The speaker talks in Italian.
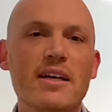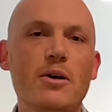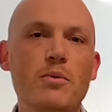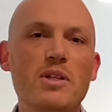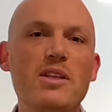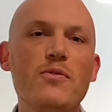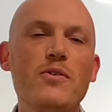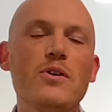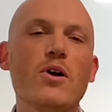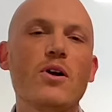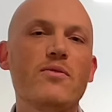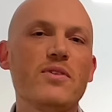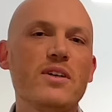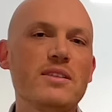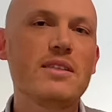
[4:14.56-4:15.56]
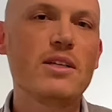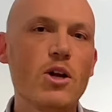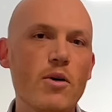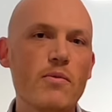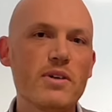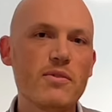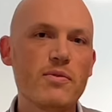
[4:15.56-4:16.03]
e quindi fino al
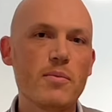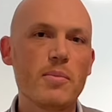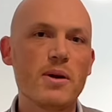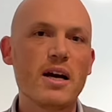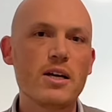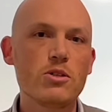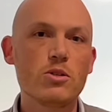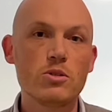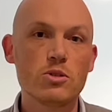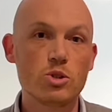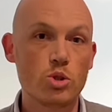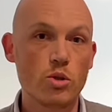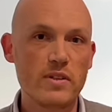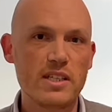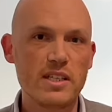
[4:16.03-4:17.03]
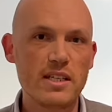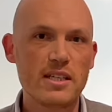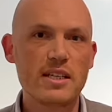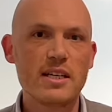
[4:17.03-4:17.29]
29 di febbraio, giovedì,